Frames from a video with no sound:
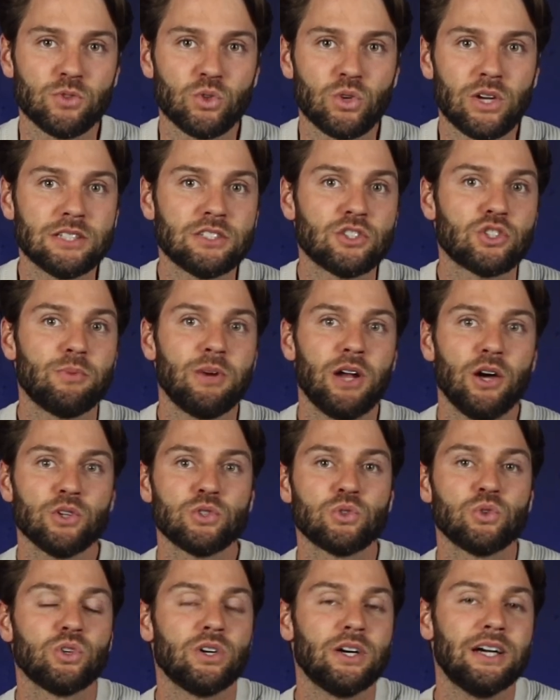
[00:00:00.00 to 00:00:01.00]
Du kannst ja schon mal
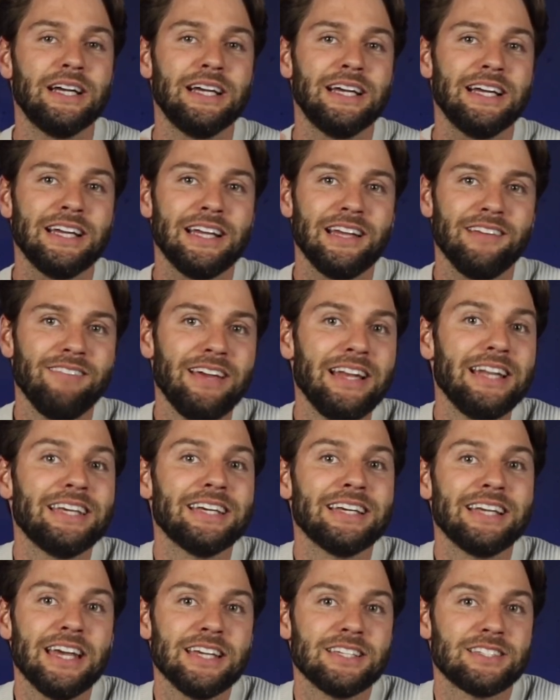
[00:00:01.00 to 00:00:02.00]
aussuchen,
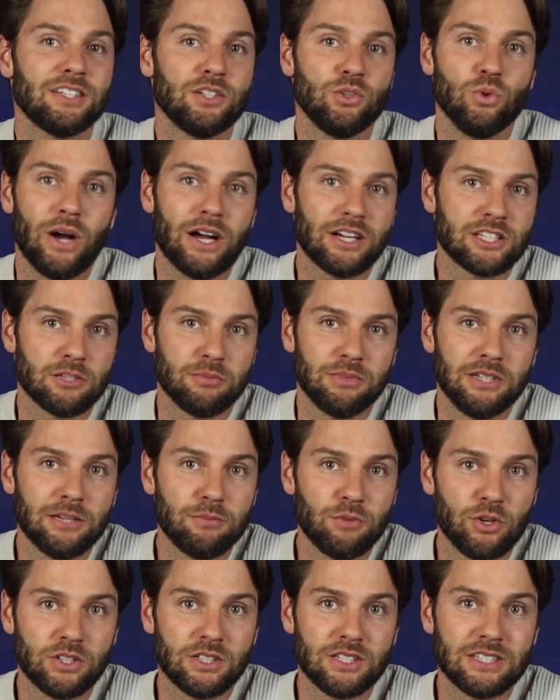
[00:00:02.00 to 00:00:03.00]
welche Gäste du akzeptieren
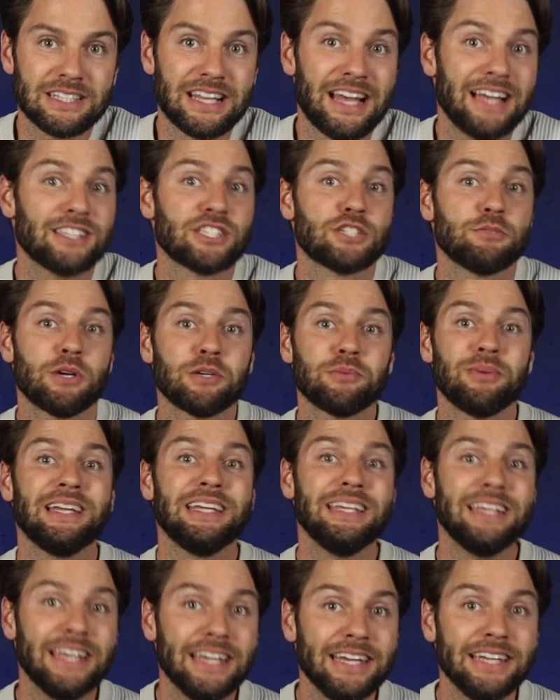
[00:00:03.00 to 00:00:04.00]
möchtest. Kann zum Beispiel
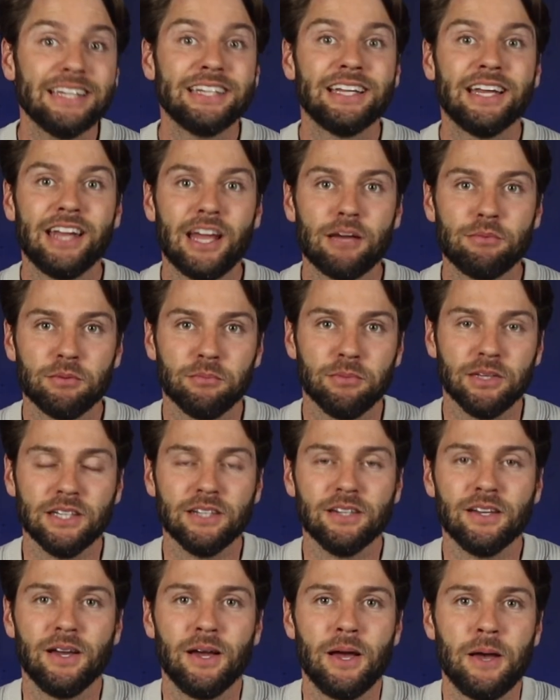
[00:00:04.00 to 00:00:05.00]
jeder dein Airbnb